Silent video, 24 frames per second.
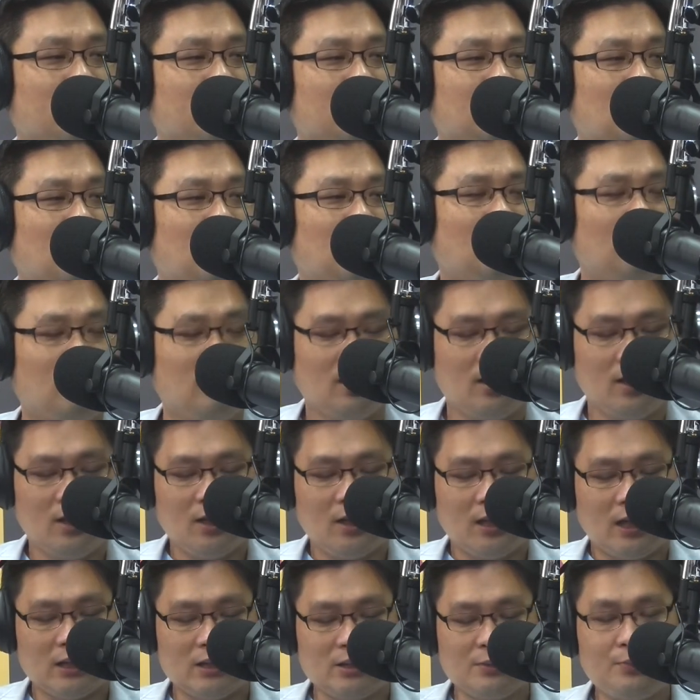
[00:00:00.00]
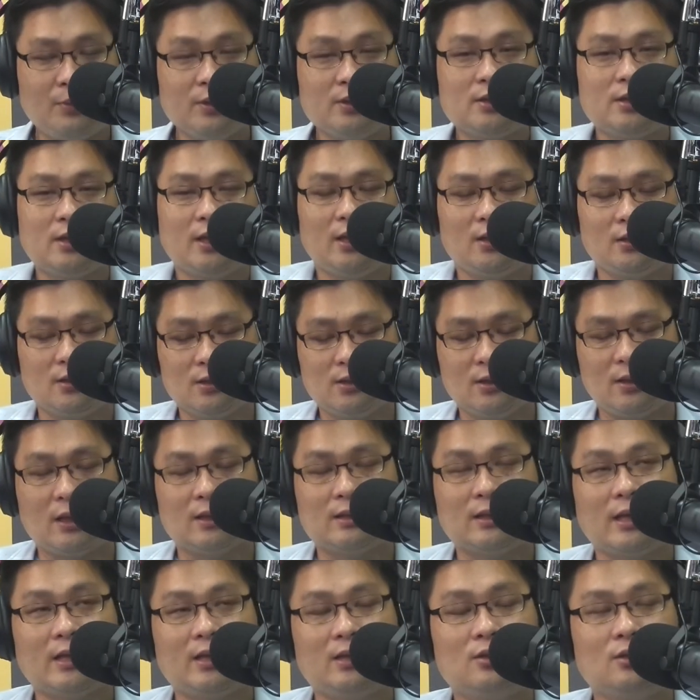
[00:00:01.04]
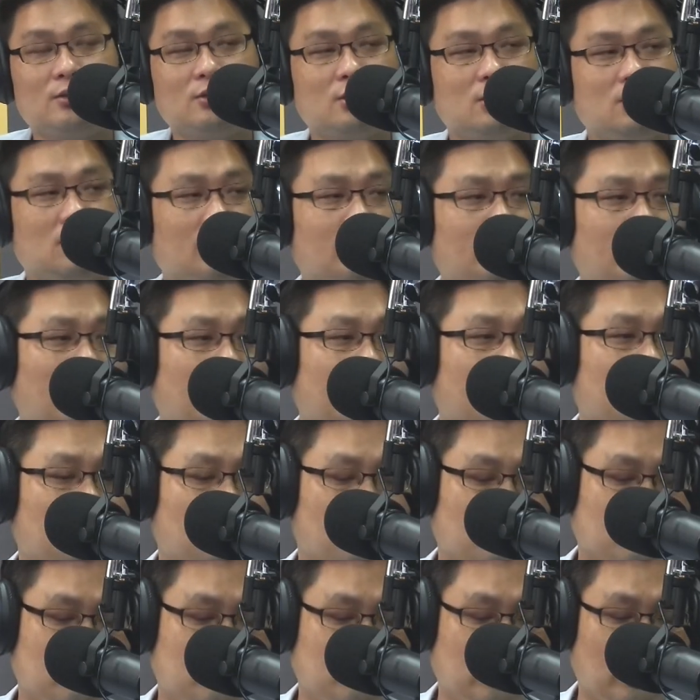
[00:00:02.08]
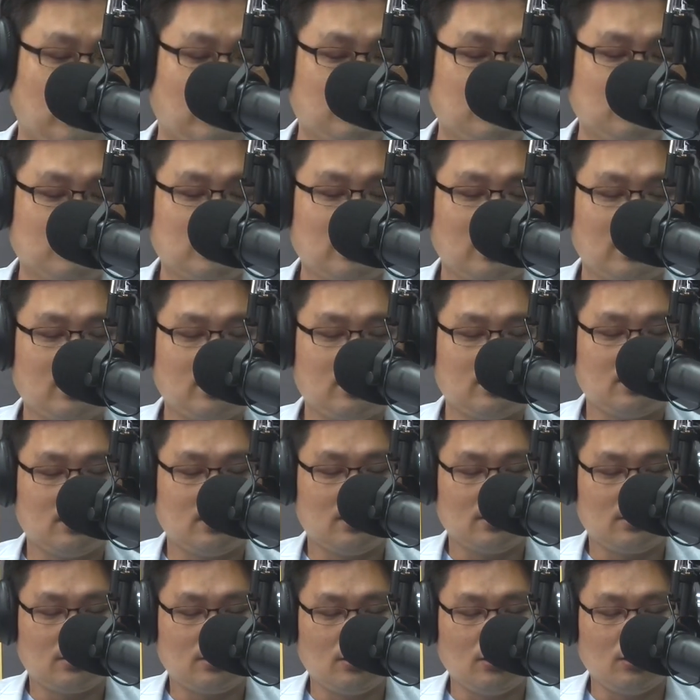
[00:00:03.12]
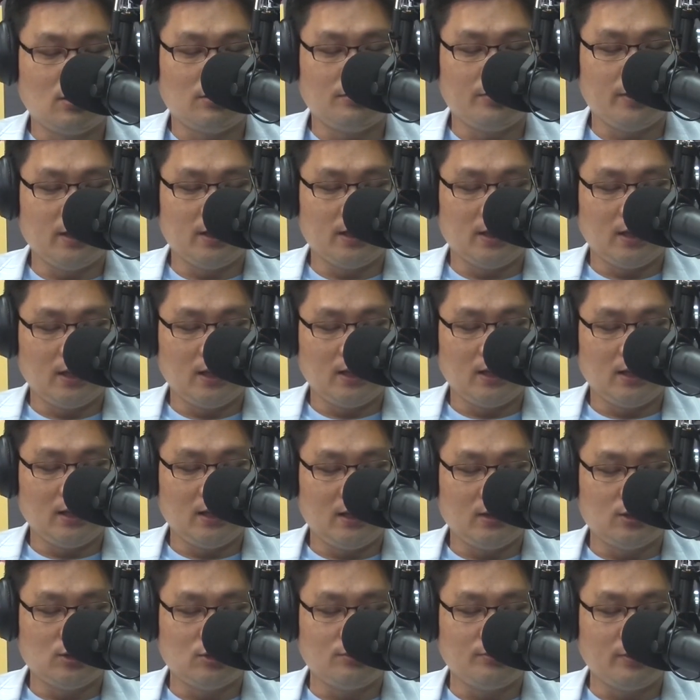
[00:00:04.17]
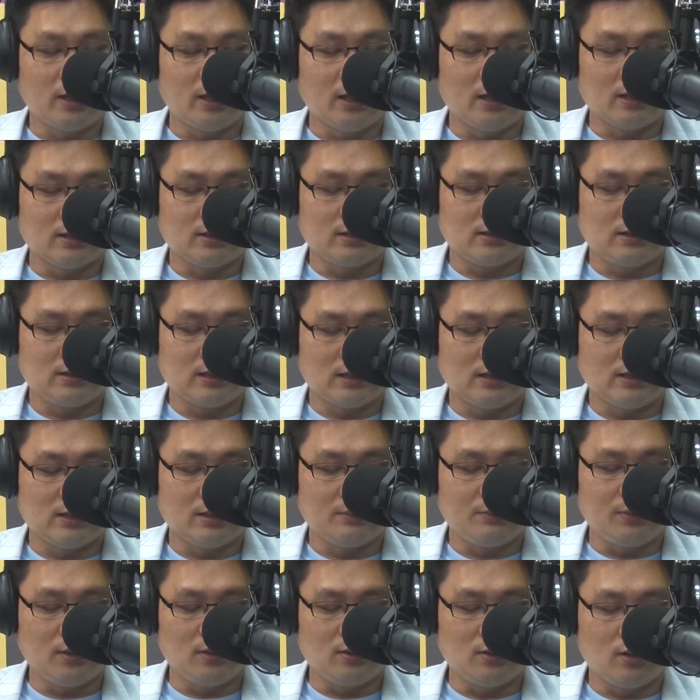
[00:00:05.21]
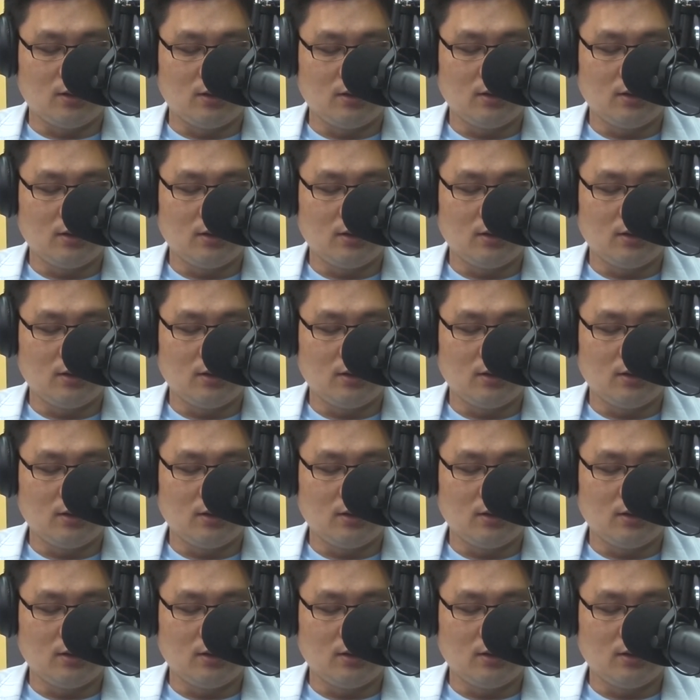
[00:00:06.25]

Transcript: 是是，啊，即本册就是甲台语当做一件包的公司啊，做在各方面呢，迄个出名人真些，譬如讲，